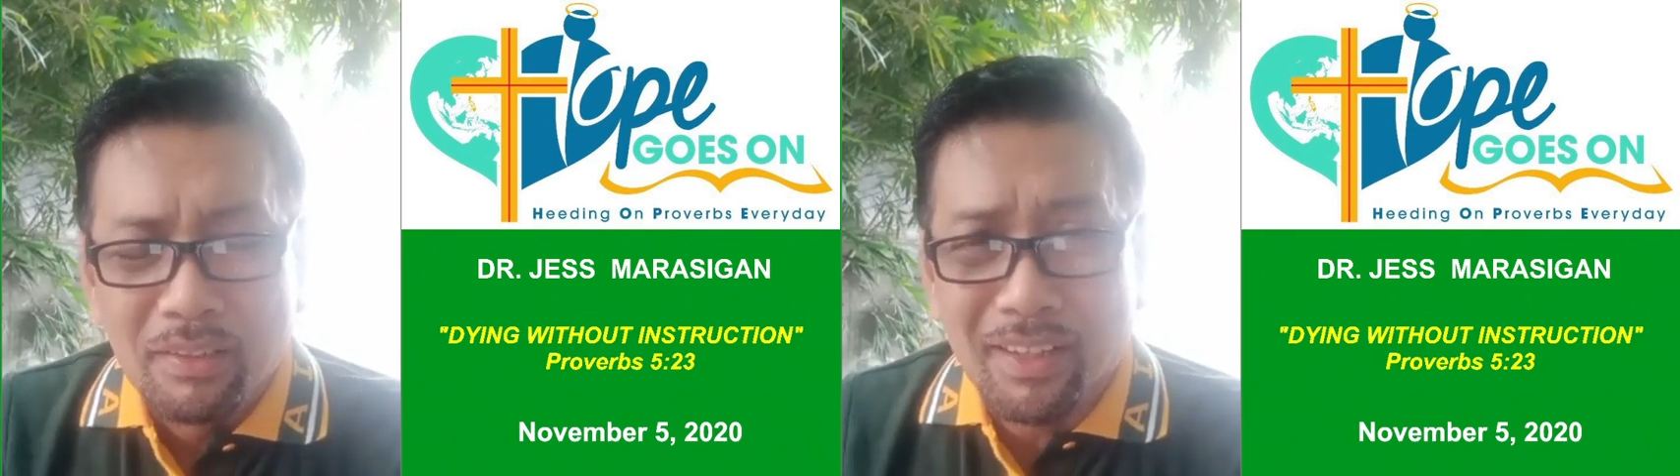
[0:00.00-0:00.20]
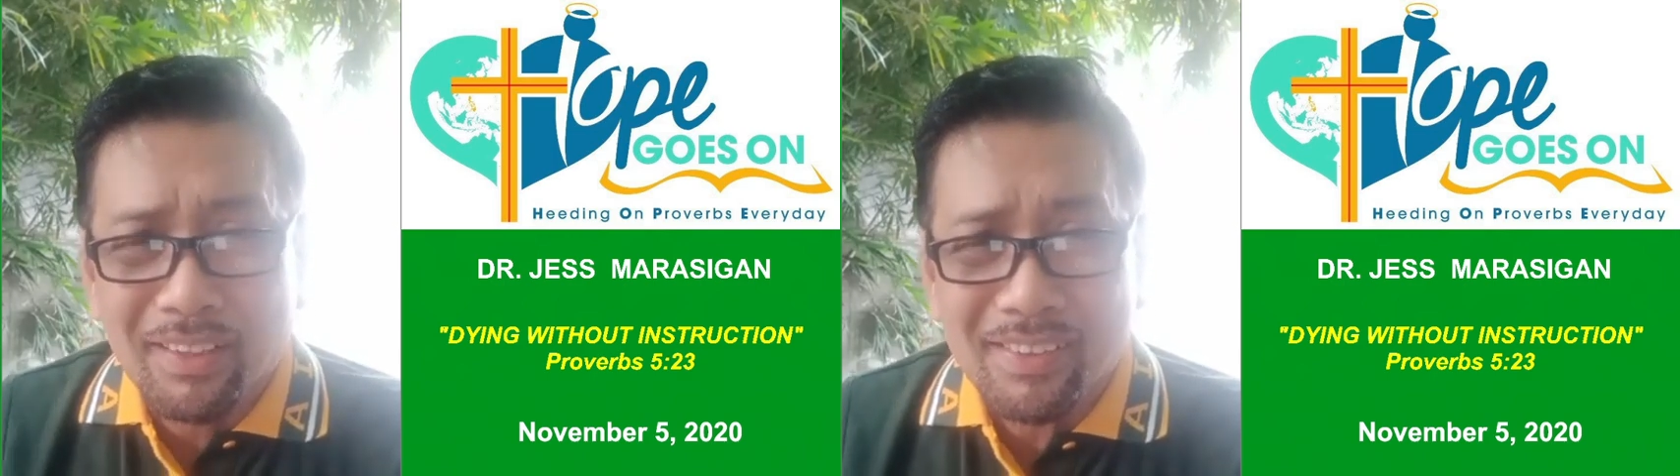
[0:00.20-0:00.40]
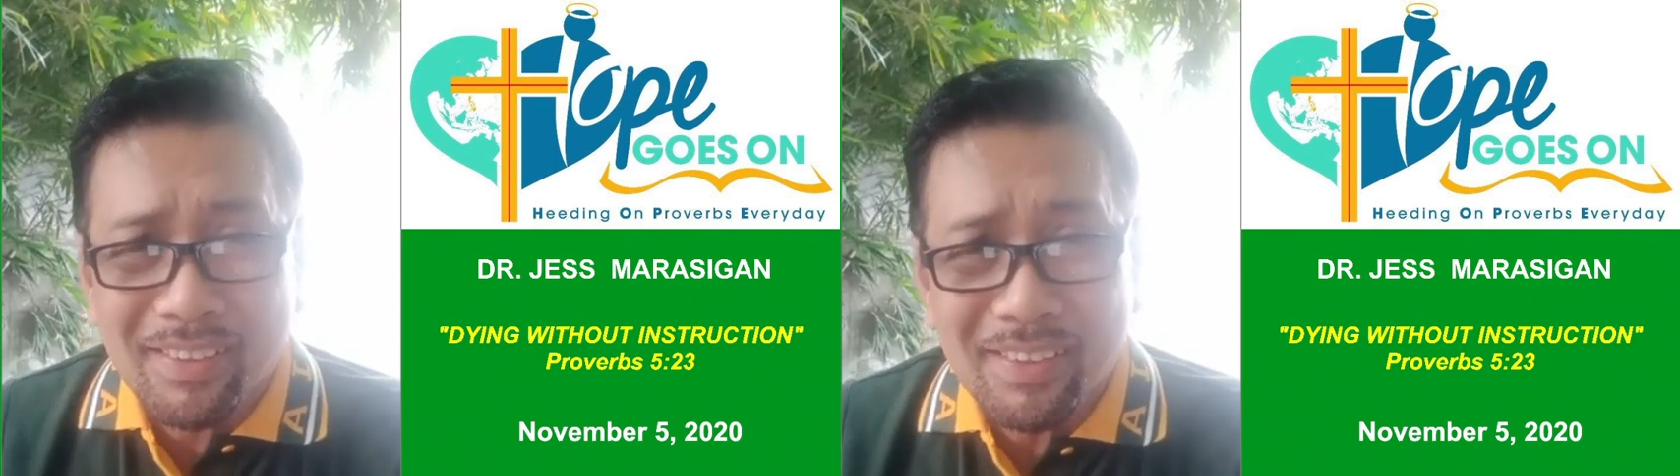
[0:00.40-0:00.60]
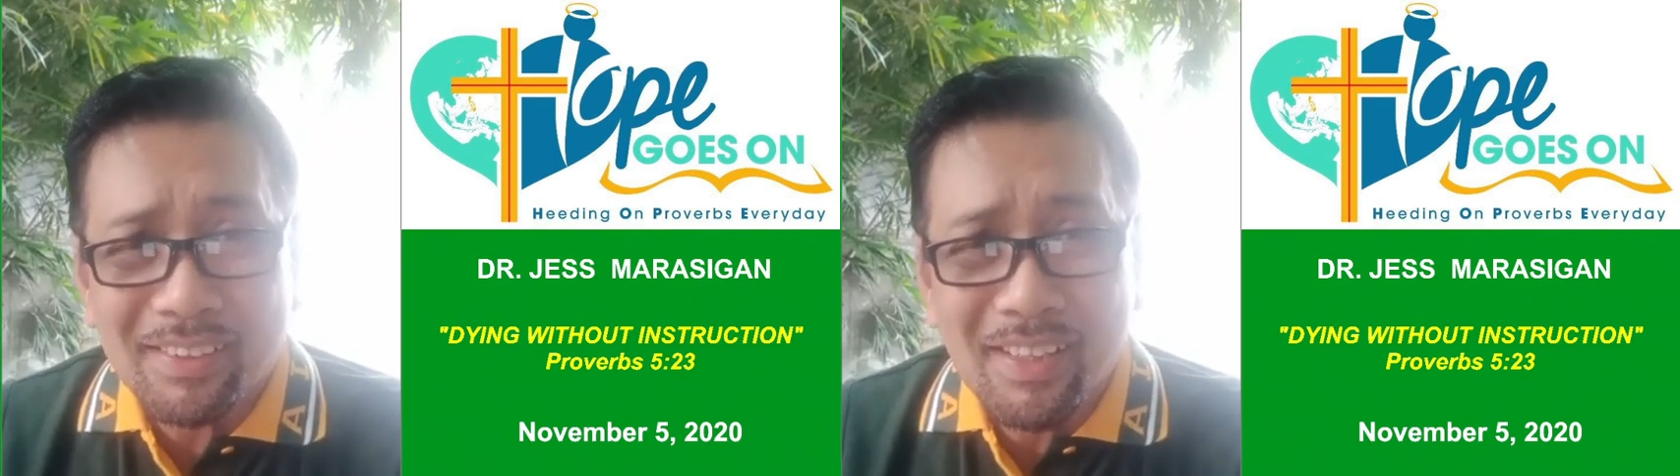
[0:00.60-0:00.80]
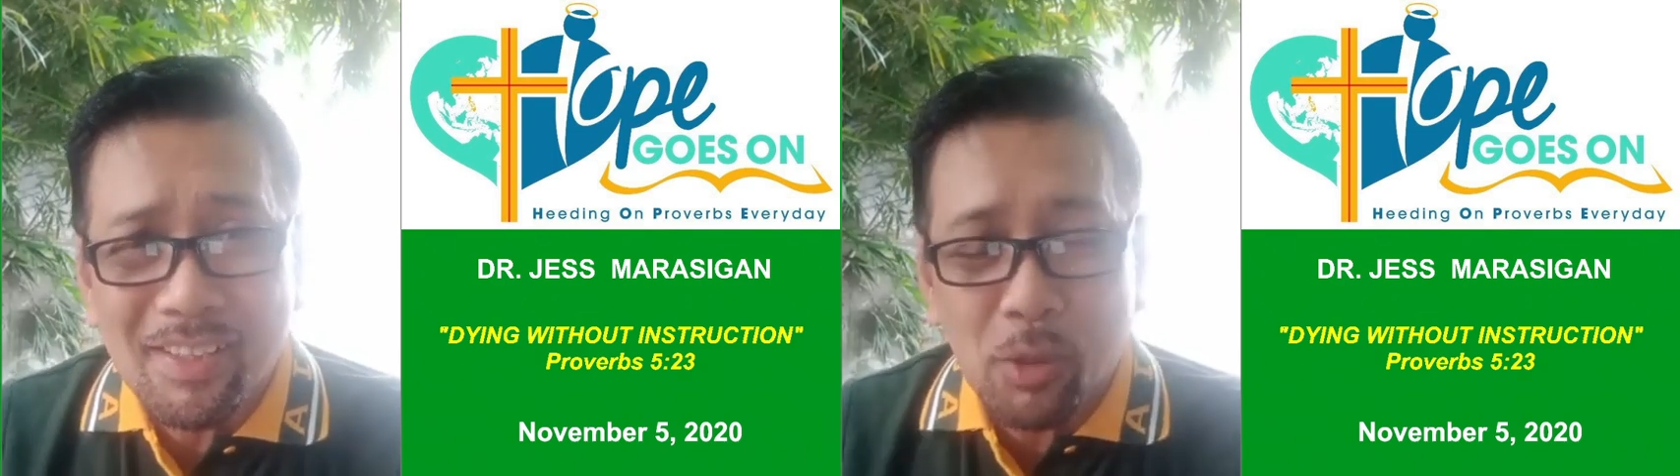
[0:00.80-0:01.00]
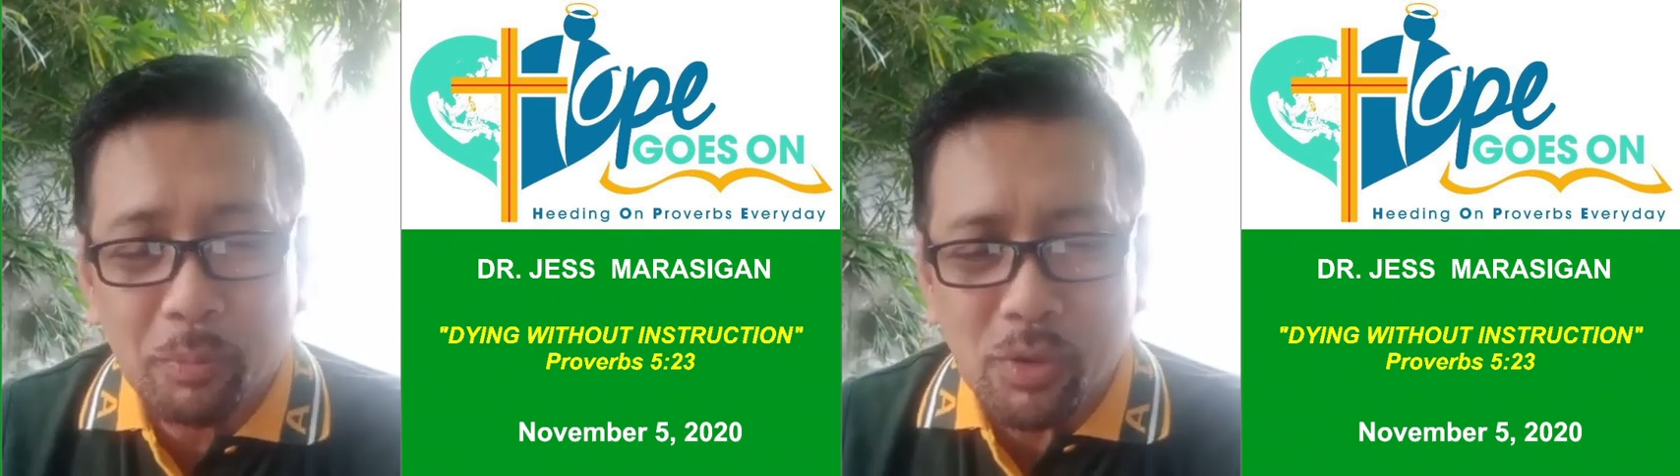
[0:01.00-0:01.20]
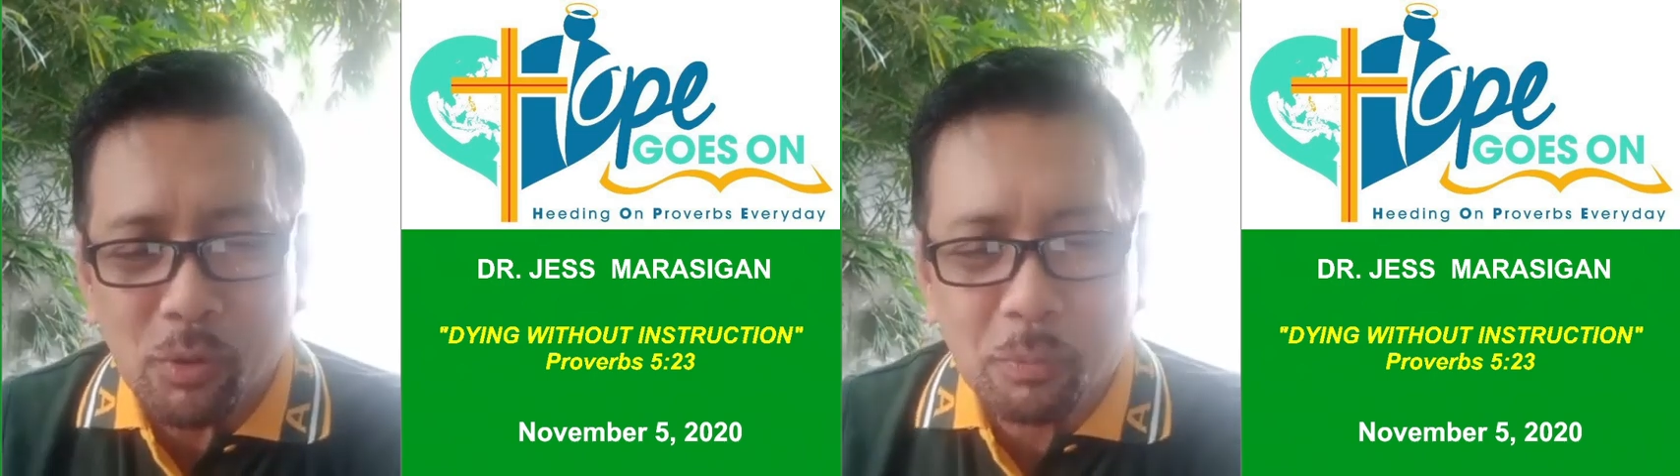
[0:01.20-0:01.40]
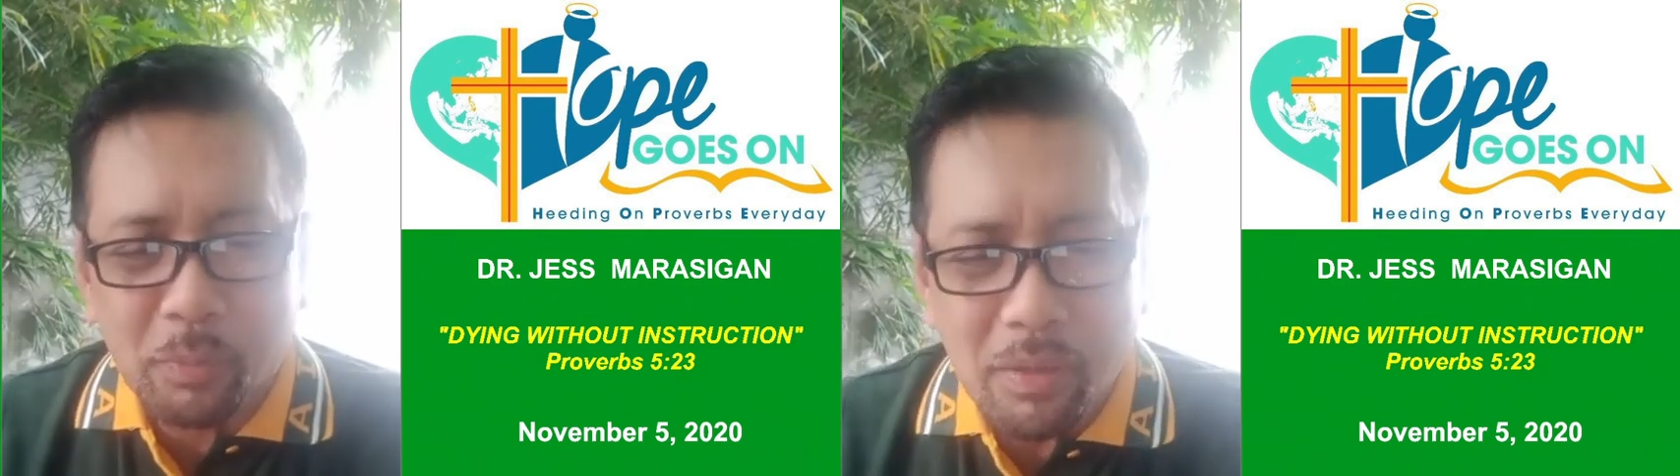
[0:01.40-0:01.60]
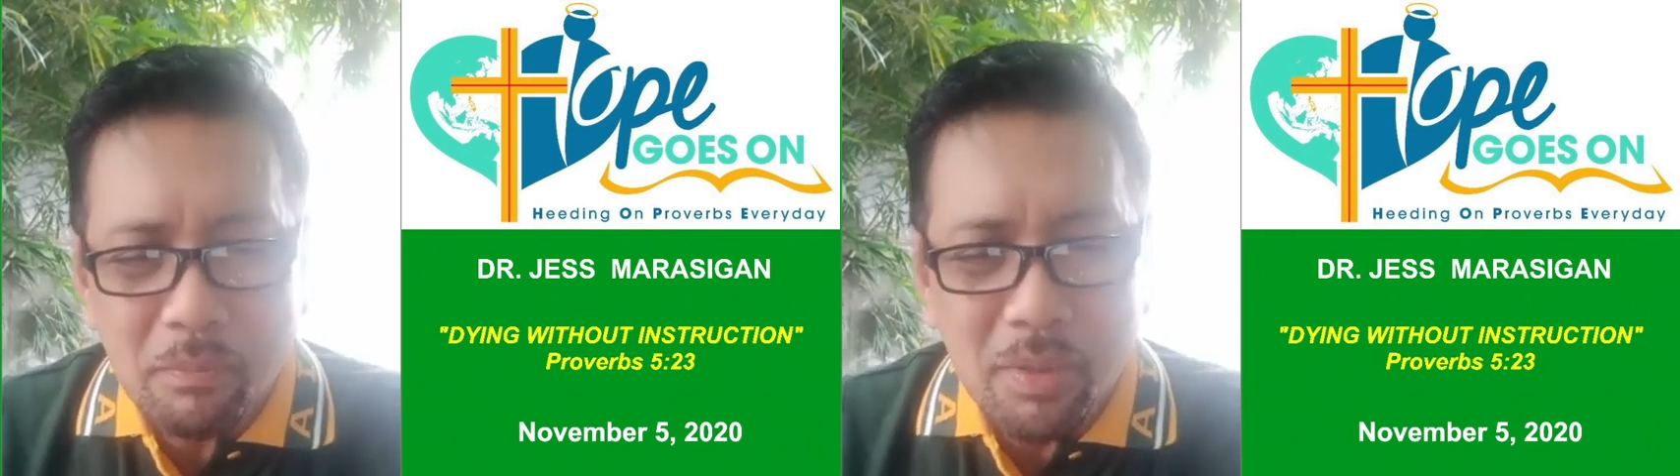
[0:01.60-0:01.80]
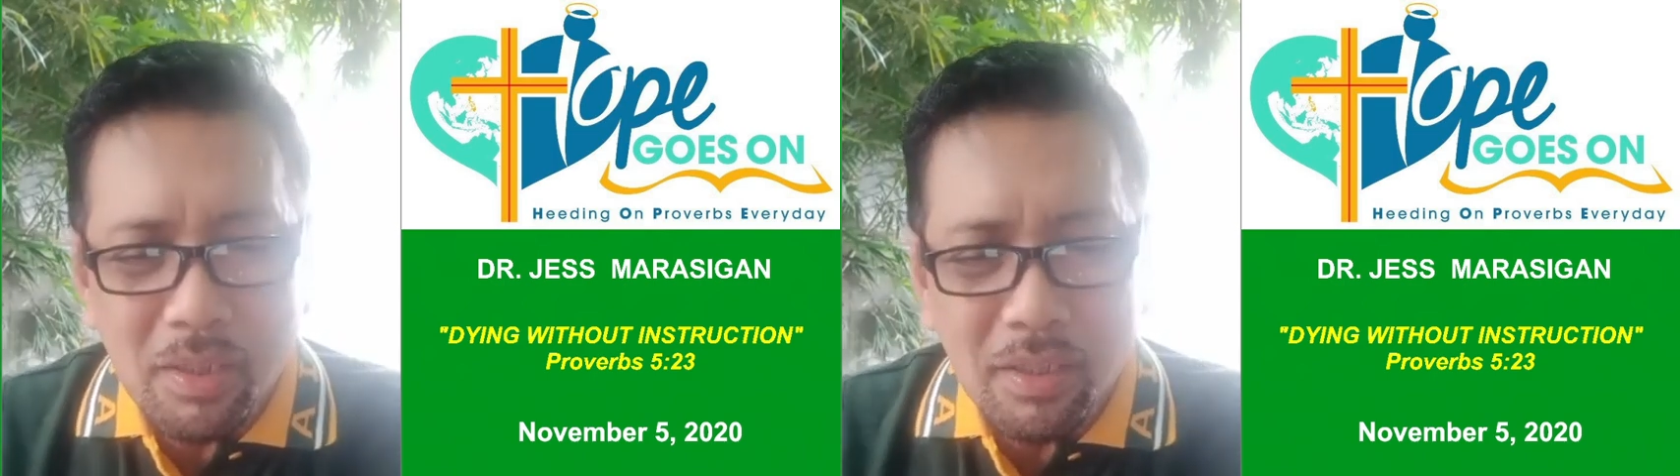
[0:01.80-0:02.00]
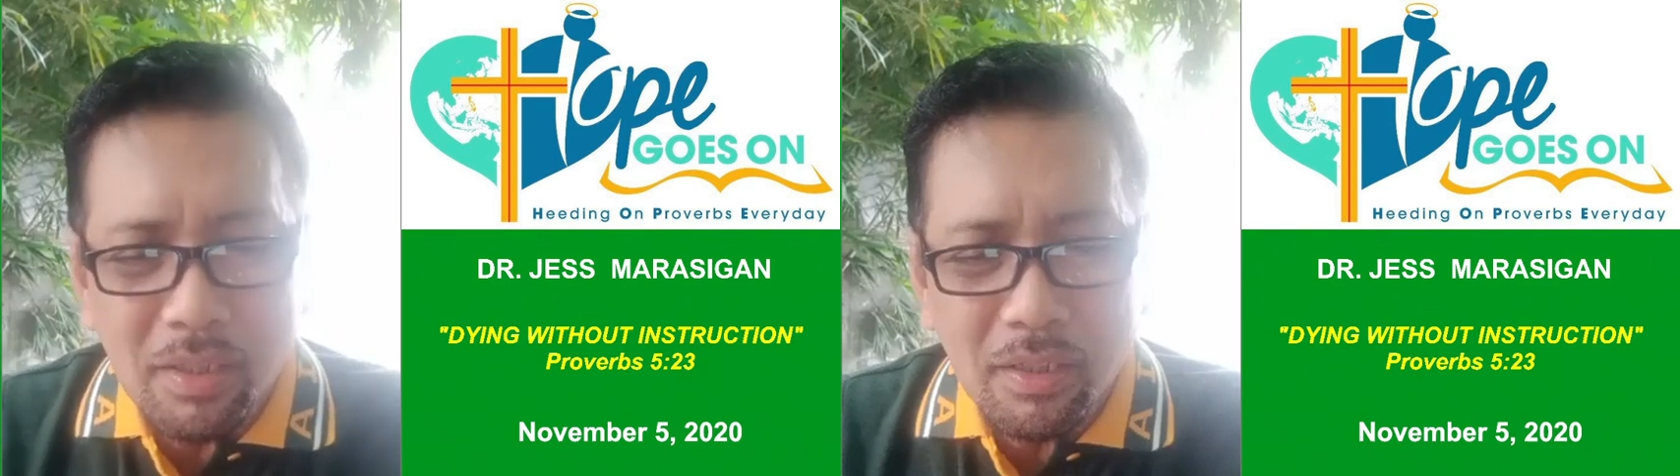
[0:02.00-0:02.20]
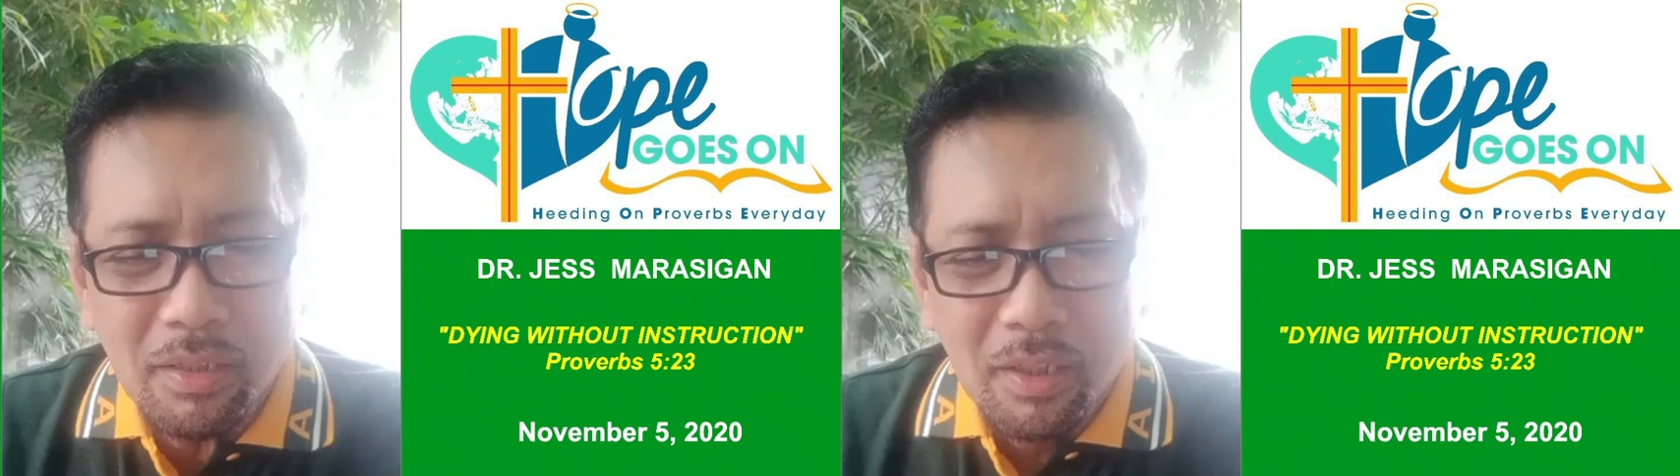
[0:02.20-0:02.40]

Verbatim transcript: the existence of a supreme being